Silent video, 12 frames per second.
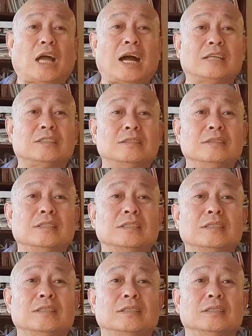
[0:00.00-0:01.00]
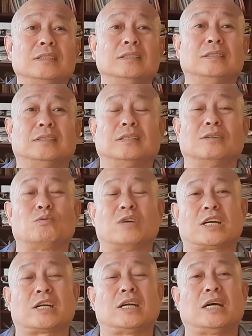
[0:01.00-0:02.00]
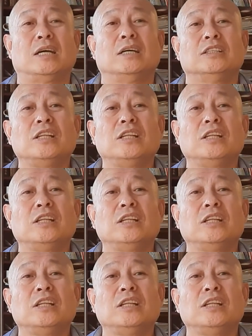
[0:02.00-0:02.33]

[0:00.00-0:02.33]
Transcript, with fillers: 大型的这个这个这个果实啊，